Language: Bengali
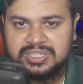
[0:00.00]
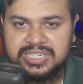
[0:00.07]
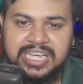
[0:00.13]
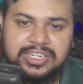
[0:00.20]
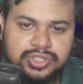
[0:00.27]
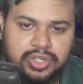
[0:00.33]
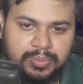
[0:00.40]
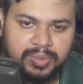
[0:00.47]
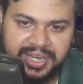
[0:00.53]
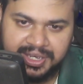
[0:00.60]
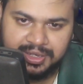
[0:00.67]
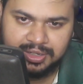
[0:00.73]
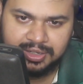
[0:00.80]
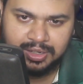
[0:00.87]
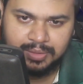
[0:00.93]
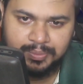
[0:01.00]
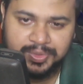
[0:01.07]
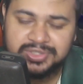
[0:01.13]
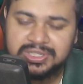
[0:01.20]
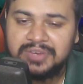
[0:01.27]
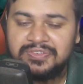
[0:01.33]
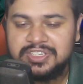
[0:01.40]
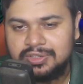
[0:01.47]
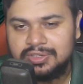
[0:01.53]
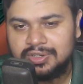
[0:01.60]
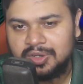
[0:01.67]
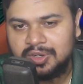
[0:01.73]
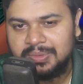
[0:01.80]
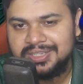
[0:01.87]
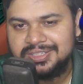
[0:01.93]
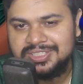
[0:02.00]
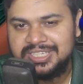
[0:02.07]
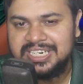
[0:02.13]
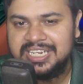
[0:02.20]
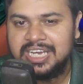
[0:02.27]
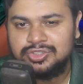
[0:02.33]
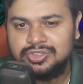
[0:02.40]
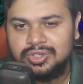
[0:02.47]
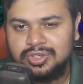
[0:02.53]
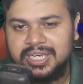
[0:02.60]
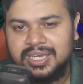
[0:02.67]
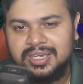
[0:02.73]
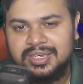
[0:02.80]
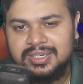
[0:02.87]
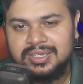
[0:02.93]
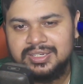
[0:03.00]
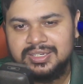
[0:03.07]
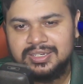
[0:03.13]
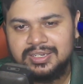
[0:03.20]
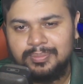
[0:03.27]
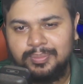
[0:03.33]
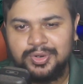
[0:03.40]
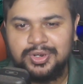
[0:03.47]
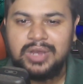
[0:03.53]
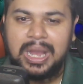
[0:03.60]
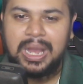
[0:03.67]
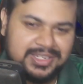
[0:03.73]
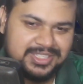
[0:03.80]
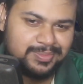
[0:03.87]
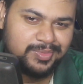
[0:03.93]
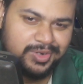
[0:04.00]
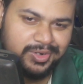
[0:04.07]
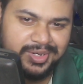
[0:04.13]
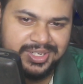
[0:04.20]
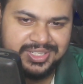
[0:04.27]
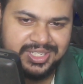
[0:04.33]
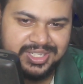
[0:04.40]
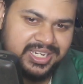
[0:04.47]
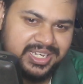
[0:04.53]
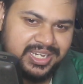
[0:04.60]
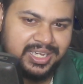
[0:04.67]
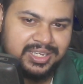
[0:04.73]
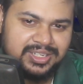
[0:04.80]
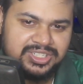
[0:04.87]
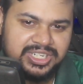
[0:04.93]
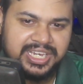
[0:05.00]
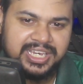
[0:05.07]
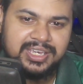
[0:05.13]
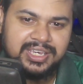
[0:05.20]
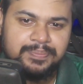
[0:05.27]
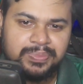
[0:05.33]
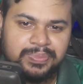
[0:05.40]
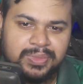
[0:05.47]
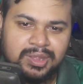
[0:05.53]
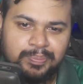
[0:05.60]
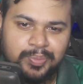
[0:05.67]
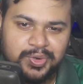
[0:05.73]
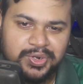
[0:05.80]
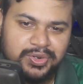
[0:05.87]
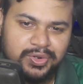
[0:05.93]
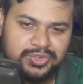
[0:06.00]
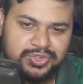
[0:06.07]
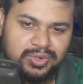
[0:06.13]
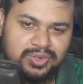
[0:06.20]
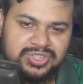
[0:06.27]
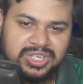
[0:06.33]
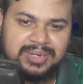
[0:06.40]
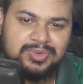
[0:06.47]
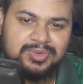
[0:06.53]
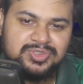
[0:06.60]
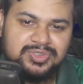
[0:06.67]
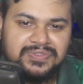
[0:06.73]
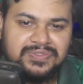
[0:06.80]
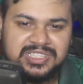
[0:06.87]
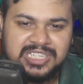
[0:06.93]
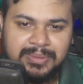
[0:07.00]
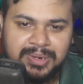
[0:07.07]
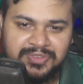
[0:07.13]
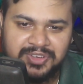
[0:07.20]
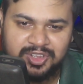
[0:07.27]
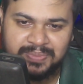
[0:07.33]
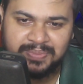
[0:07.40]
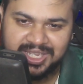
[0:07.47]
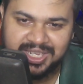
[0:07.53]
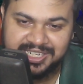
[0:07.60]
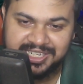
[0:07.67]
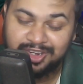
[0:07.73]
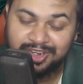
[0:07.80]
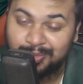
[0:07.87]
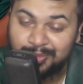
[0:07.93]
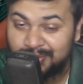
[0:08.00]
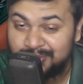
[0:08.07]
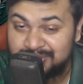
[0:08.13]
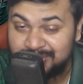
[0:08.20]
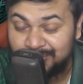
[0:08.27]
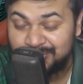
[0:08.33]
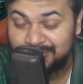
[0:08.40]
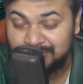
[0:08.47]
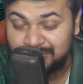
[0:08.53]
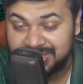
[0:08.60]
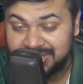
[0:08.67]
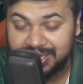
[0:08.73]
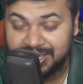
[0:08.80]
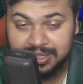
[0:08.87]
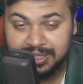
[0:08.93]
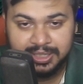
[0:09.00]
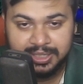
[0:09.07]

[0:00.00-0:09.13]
সেই সময় মোস্তাফিজুর রহমান যিনি আসলে মনে আমার কাছে মনে হয়েছে সে সেই পনেরো ষোলো সালের মোস্তাফিজকে আমরা ফেরত পেয়েছি এরকম মনে হচ্ছিল ওই সময়টায়